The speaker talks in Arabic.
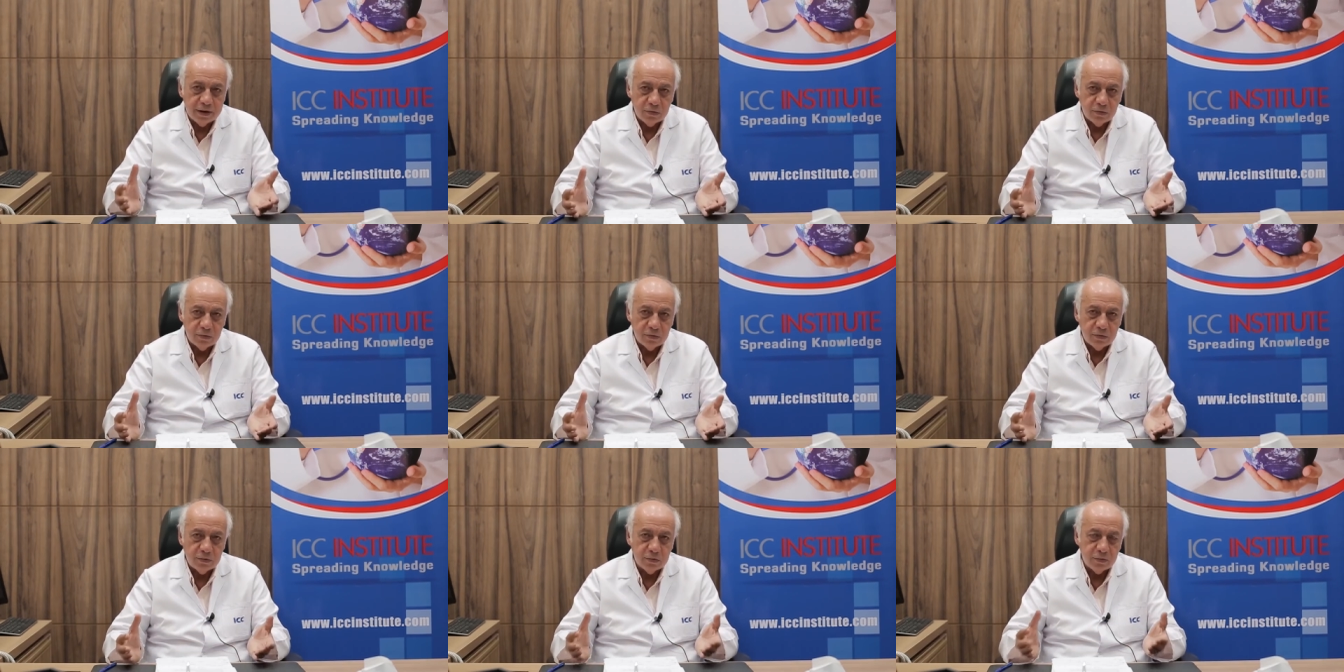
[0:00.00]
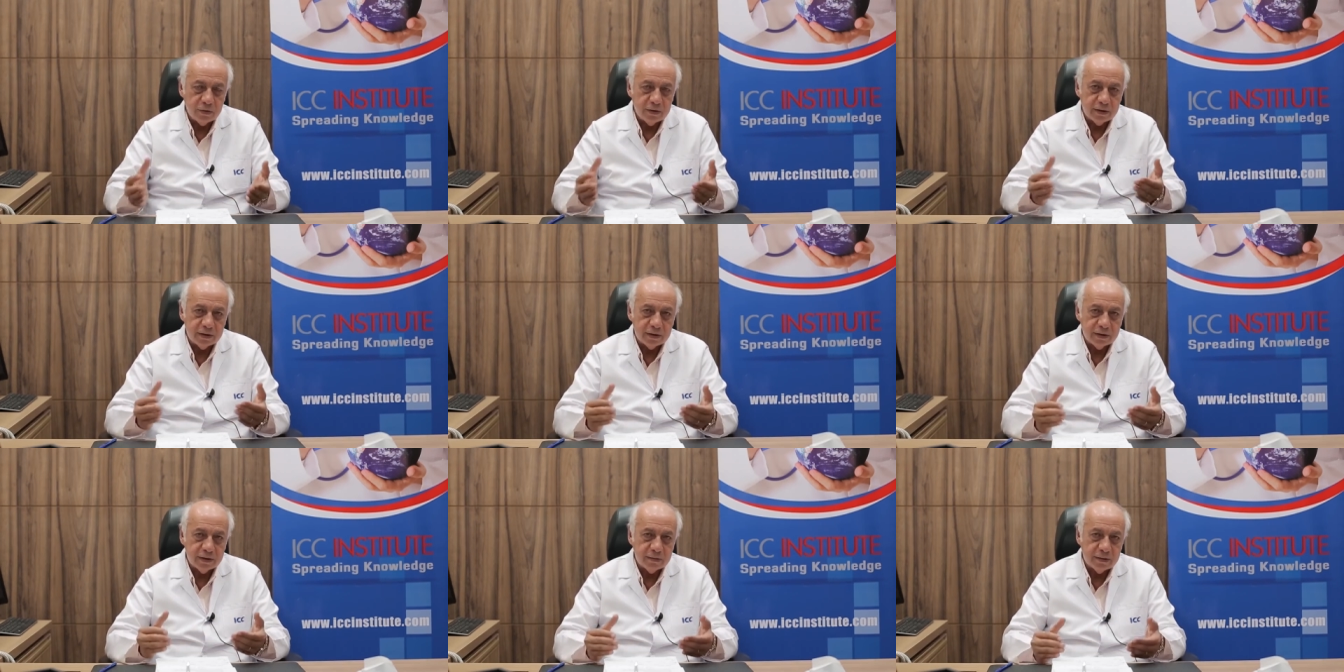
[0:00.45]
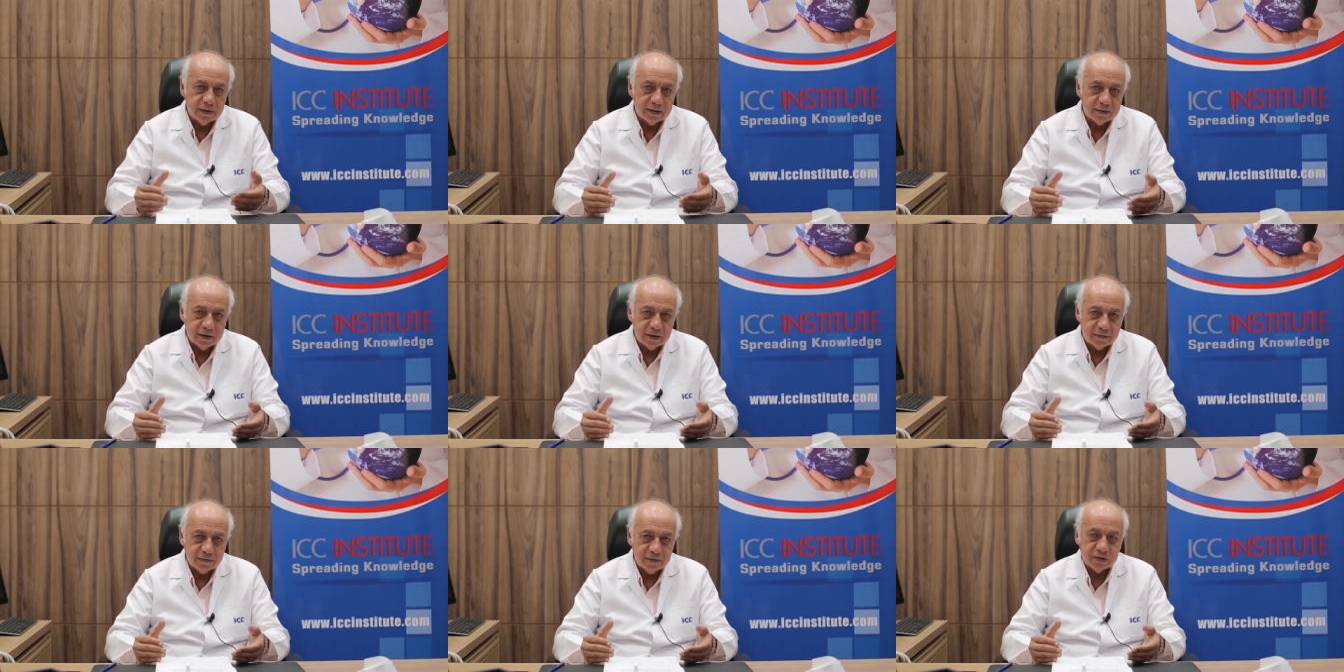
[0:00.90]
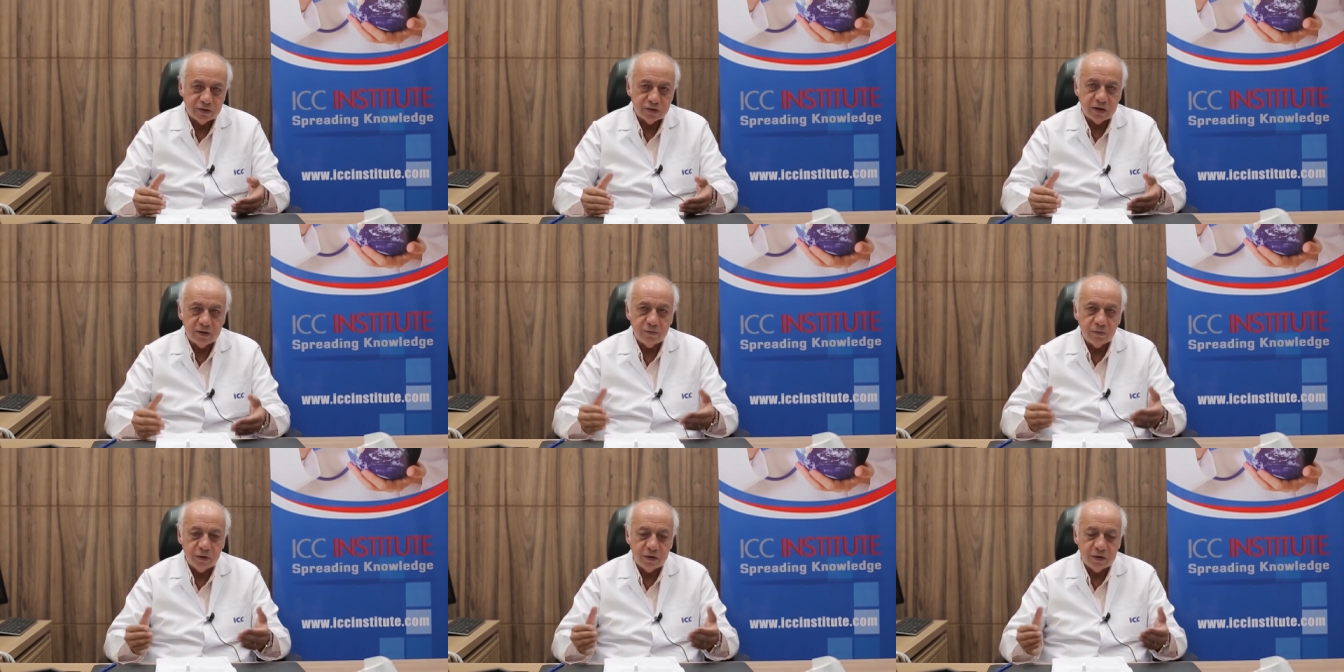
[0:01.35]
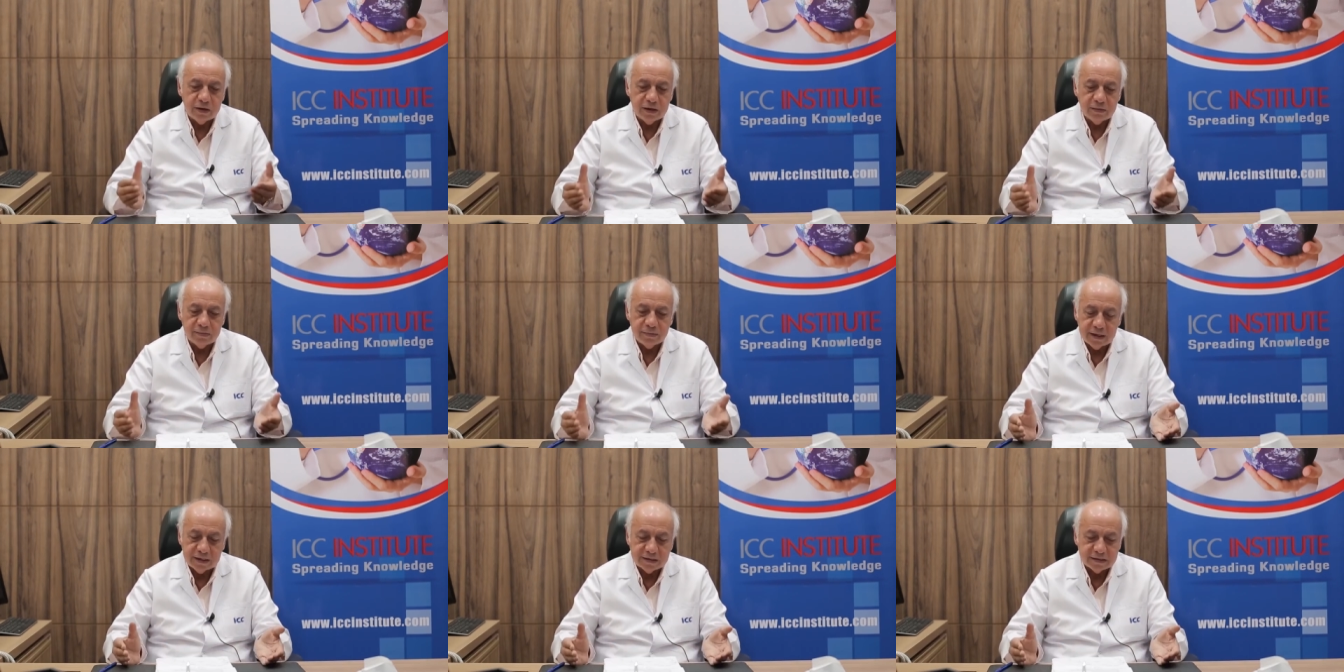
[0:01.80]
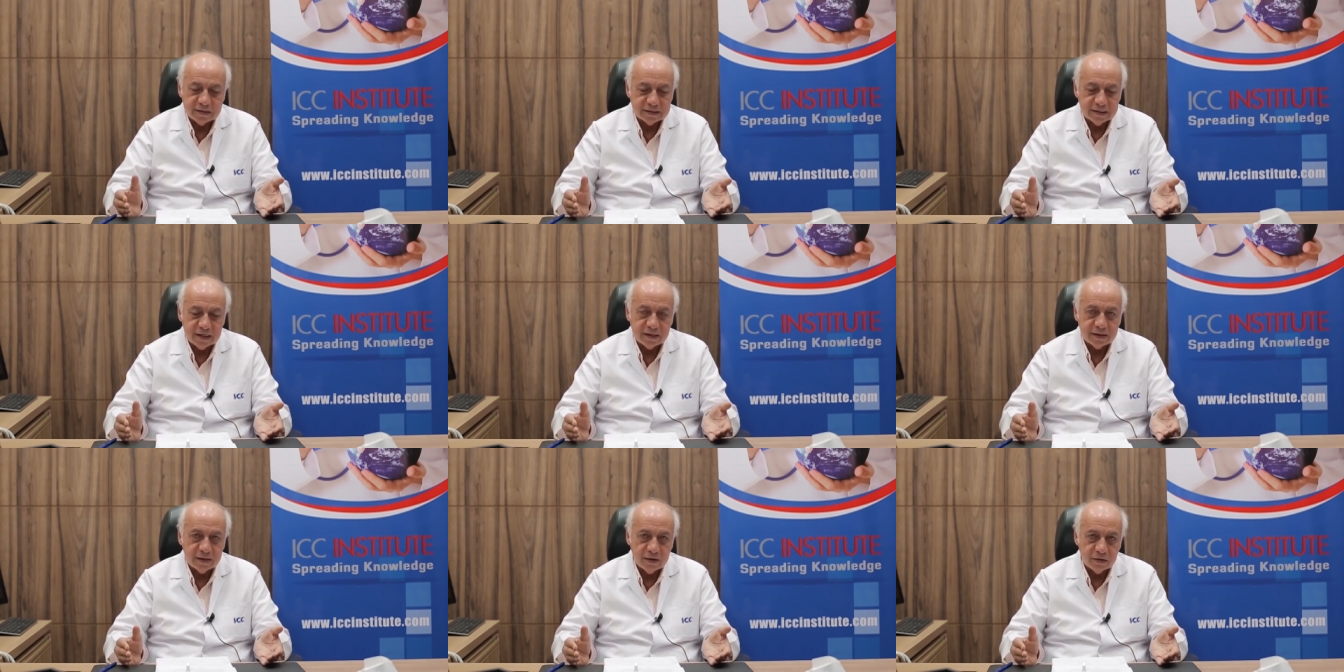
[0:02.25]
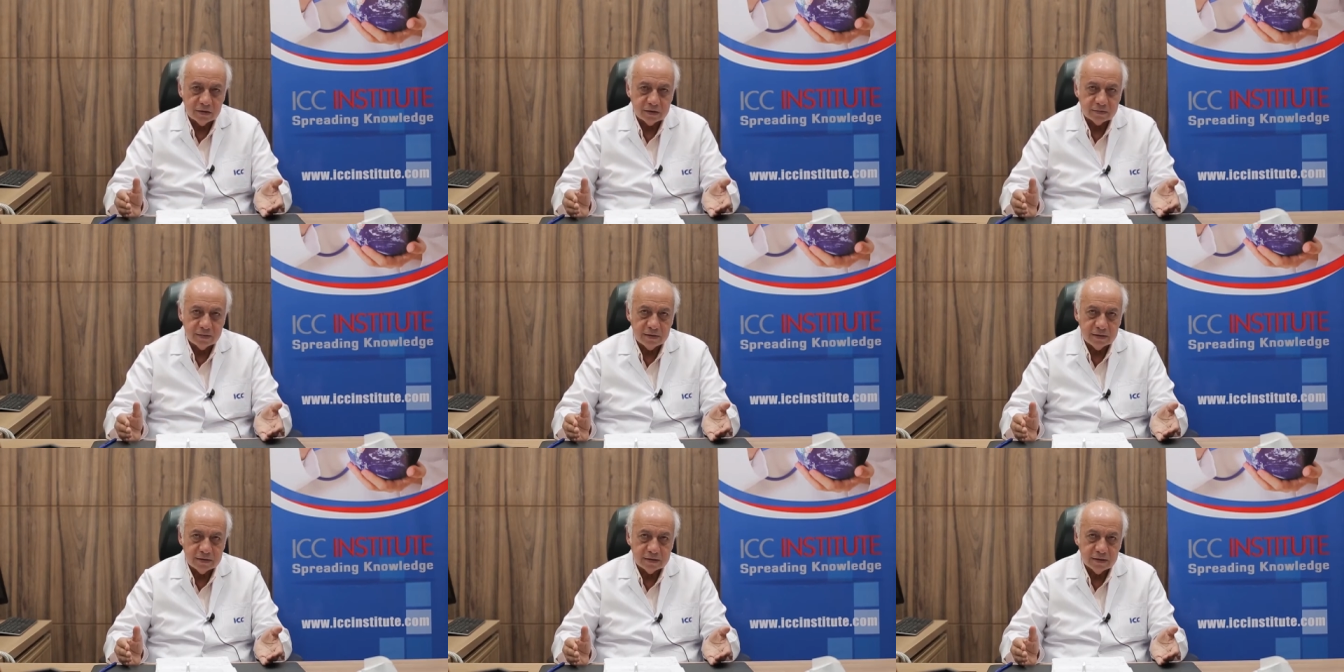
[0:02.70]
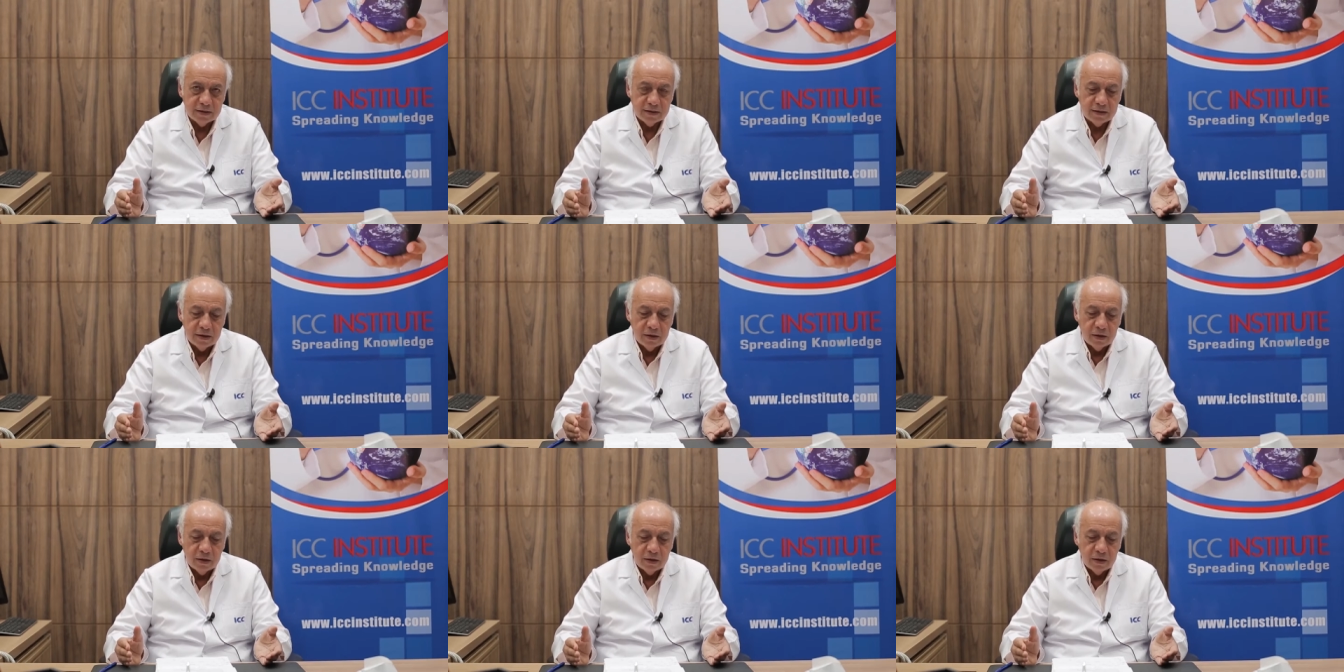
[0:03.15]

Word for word: ايكو ممكن يبقى انترفنشن ممكن اي بي اس انسايد ذا هوستلز